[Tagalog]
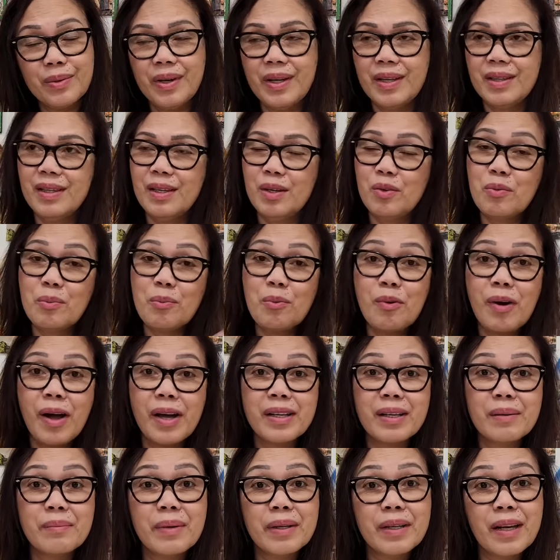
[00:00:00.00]
eh di kumuha
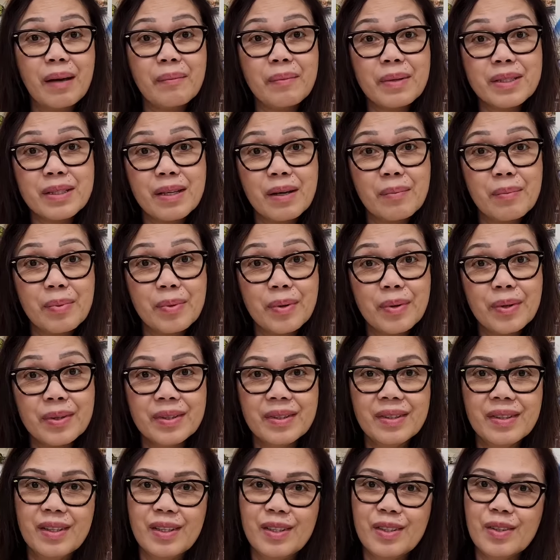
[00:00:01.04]
ng marami sa abroad.
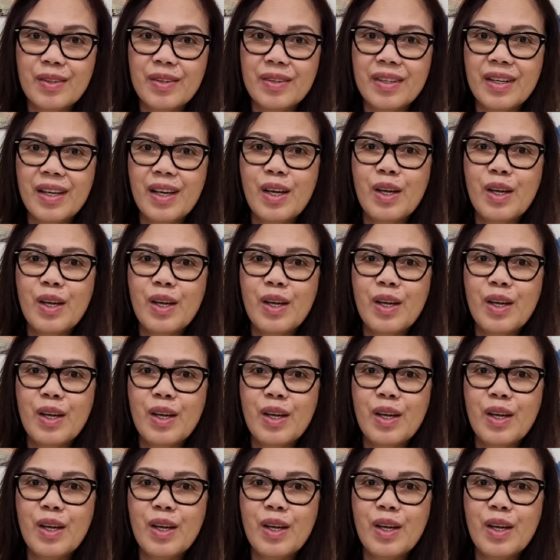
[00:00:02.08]
Ayun.